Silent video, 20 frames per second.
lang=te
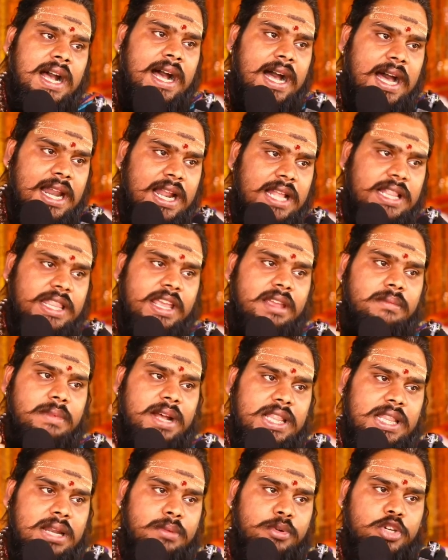హారతి
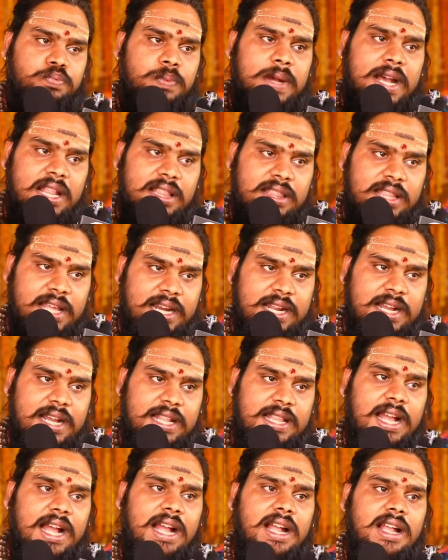
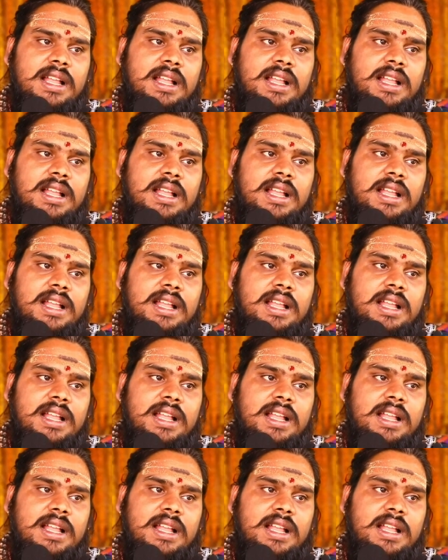మంత్రపుష్పాంతర్గత